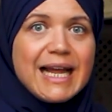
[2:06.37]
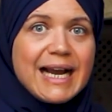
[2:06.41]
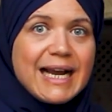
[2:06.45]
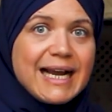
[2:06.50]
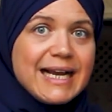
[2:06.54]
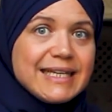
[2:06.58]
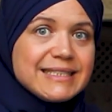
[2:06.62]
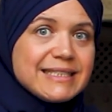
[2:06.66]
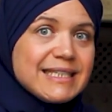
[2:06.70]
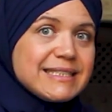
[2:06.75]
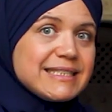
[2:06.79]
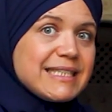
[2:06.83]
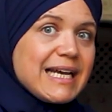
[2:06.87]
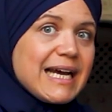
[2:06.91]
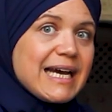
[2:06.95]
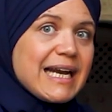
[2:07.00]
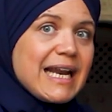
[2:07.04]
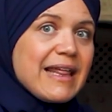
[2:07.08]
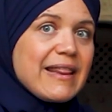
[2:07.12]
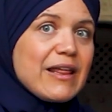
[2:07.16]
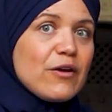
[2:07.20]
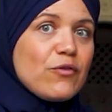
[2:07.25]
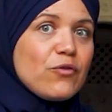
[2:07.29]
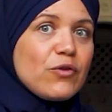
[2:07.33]
la casa
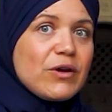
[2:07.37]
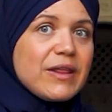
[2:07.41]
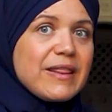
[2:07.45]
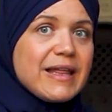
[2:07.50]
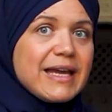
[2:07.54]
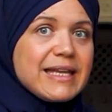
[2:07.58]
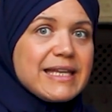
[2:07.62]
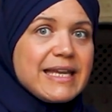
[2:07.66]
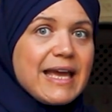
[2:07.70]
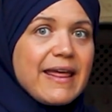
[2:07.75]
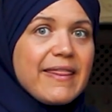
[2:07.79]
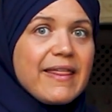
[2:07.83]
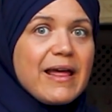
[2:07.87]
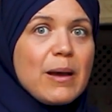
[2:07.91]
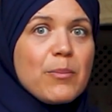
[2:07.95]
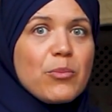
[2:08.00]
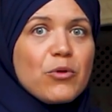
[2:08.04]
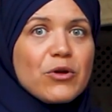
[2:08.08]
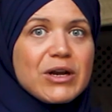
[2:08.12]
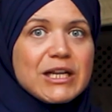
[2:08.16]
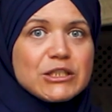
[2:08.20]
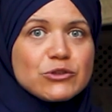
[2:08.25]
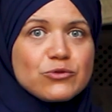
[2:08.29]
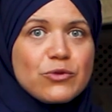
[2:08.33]
sagrada fue
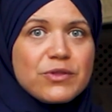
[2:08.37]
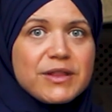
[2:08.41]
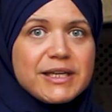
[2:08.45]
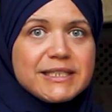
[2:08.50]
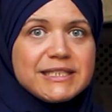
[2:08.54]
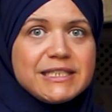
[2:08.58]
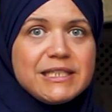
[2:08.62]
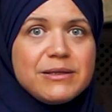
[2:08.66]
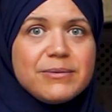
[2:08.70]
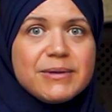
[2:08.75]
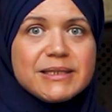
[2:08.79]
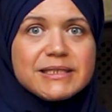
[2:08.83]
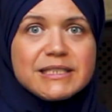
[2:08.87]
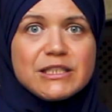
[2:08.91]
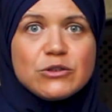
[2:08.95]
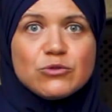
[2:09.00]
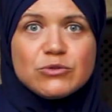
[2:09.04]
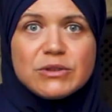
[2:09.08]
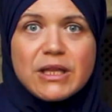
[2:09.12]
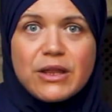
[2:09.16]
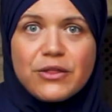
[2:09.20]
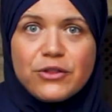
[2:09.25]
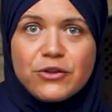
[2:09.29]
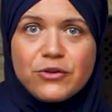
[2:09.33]
dañada por las sucesivas
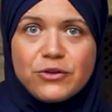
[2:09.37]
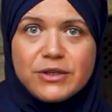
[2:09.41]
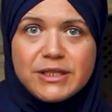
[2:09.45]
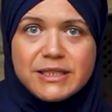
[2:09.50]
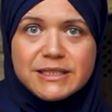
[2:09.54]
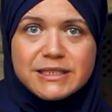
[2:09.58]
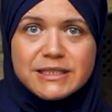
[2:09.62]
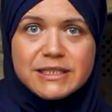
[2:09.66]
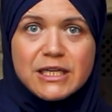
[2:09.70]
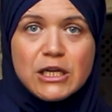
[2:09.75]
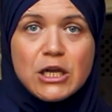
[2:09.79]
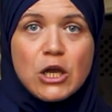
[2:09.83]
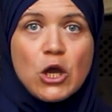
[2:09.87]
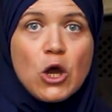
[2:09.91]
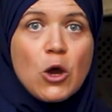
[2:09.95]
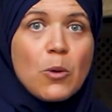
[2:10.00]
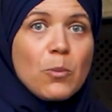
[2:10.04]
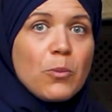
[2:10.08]
inundaciones,